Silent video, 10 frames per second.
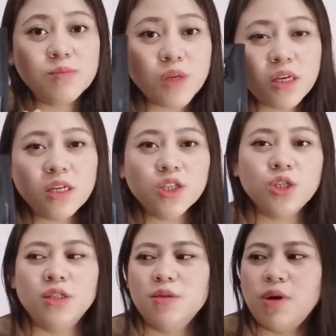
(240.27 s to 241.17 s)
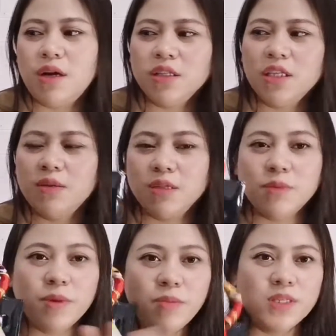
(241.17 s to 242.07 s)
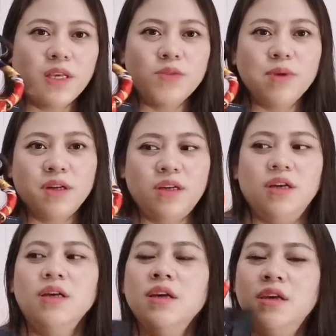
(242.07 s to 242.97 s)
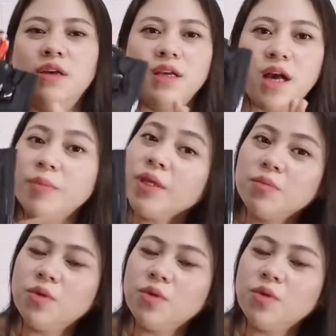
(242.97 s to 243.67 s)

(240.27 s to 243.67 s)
sa beach, di ba? Hindi rin mababasa yung mga gamit